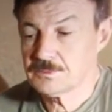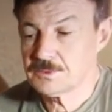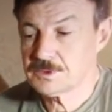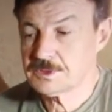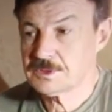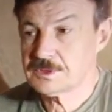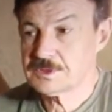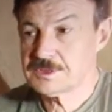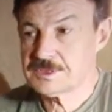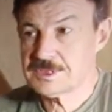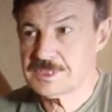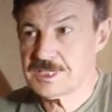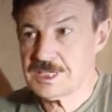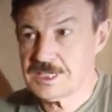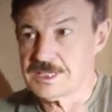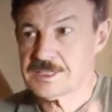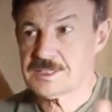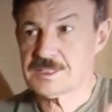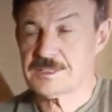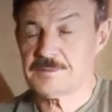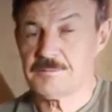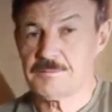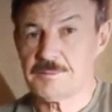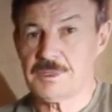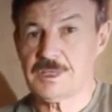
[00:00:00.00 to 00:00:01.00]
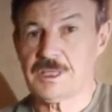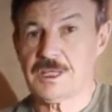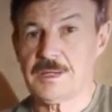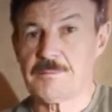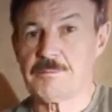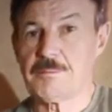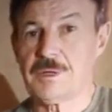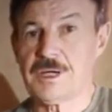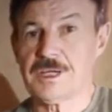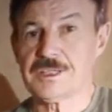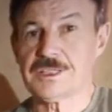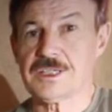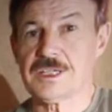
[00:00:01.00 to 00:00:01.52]
Вот здесь
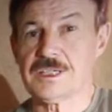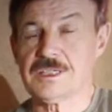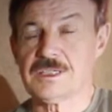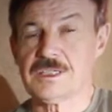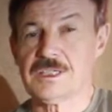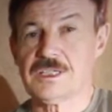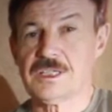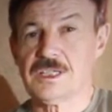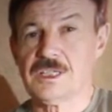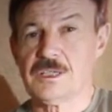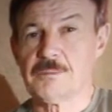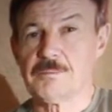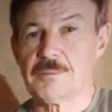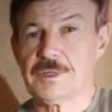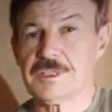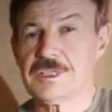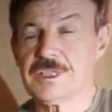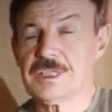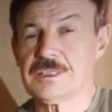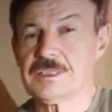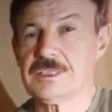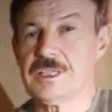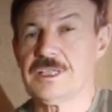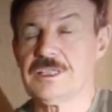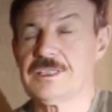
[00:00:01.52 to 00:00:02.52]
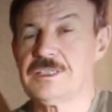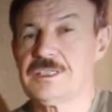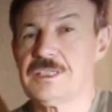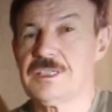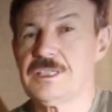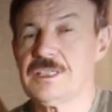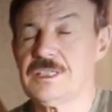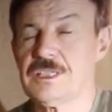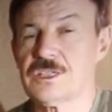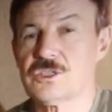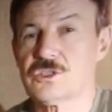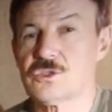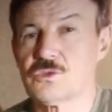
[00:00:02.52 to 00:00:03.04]
была баня. Понятное
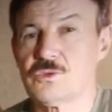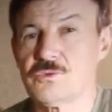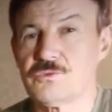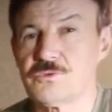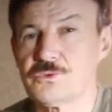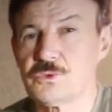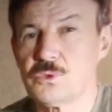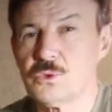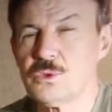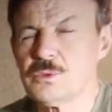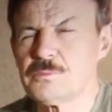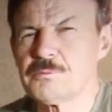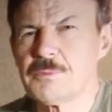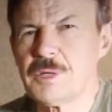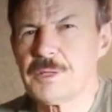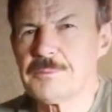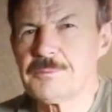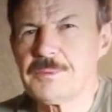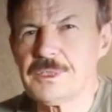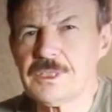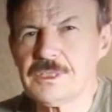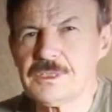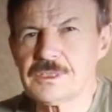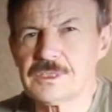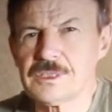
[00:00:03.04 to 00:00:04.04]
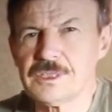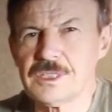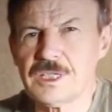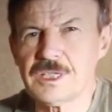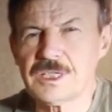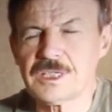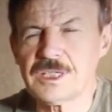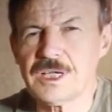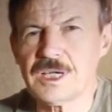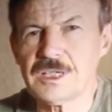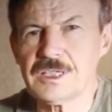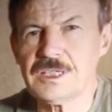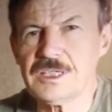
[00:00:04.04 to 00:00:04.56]
дело, что в тот момент ни
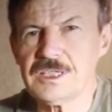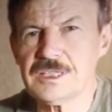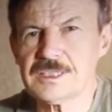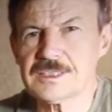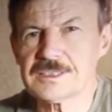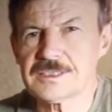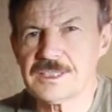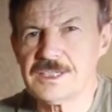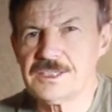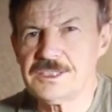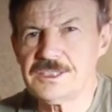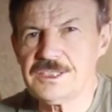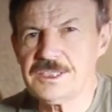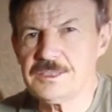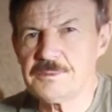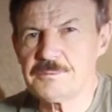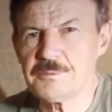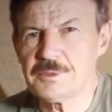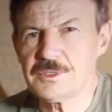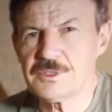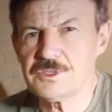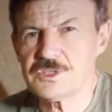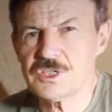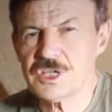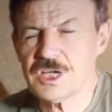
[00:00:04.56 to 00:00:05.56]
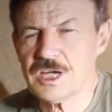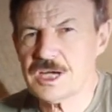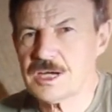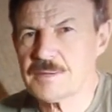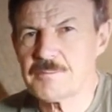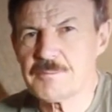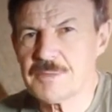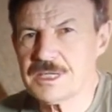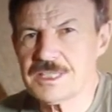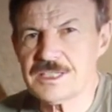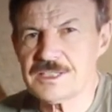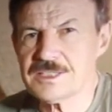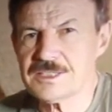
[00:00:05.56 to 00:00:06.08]
о каких стальных
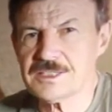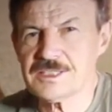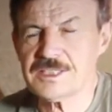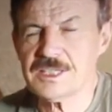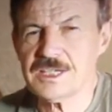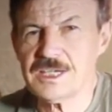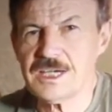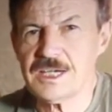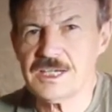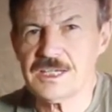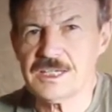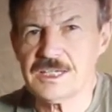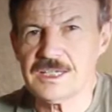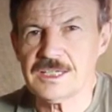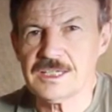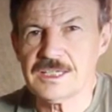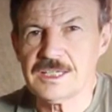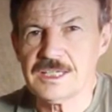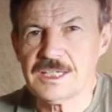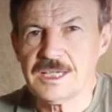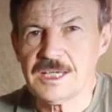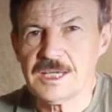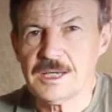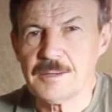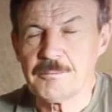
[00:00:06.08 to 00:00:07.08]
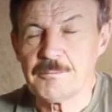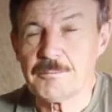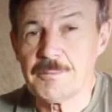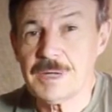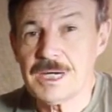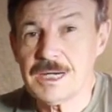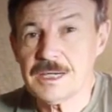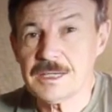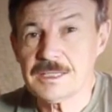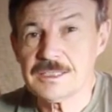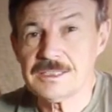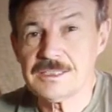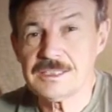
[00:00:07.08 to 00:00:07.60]
печах мы не знали.
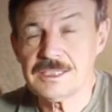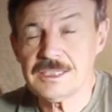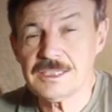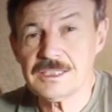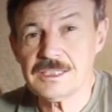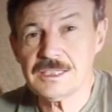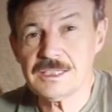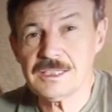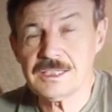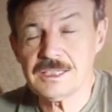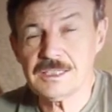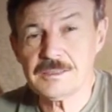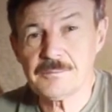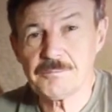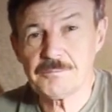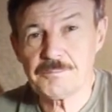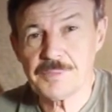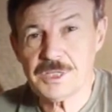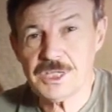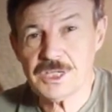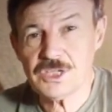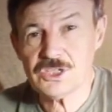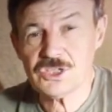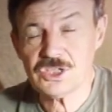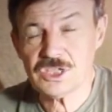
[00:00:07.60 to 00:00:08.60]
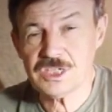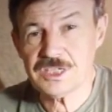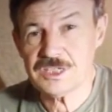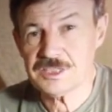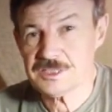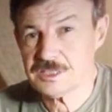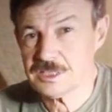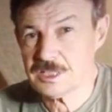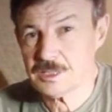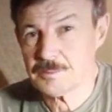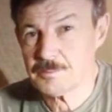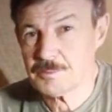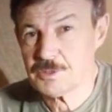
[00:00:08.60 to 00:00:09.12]
Мы делали печи
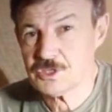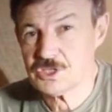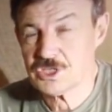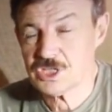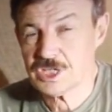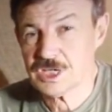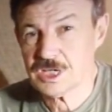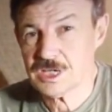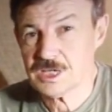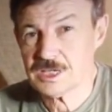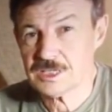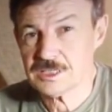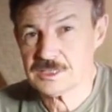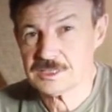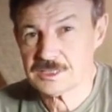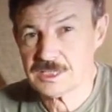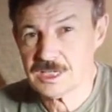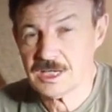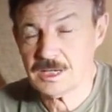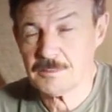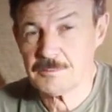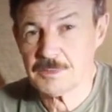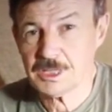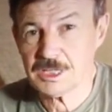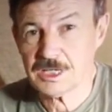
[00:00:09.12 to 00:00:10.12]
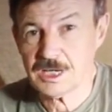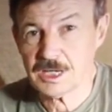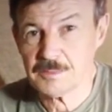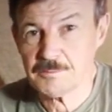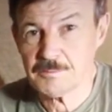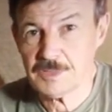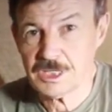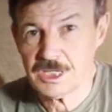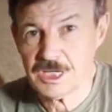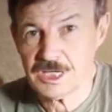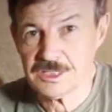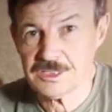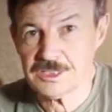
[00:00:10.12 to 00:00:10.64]
из кирпича сами,
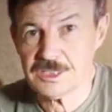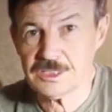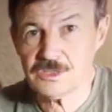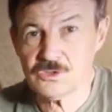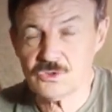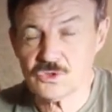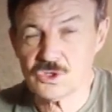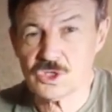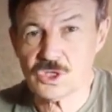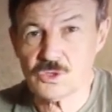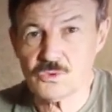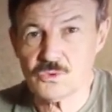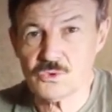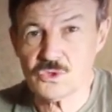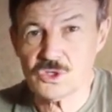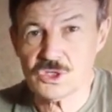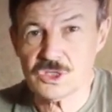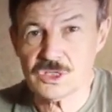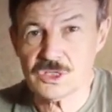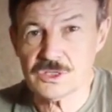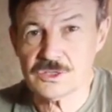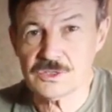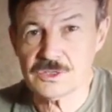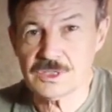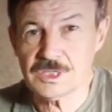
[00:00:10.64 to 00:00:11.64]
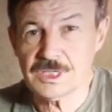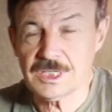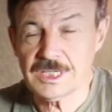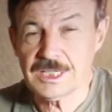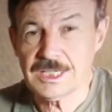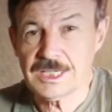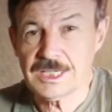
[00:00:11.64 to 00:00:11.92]
как меня дедушка учил.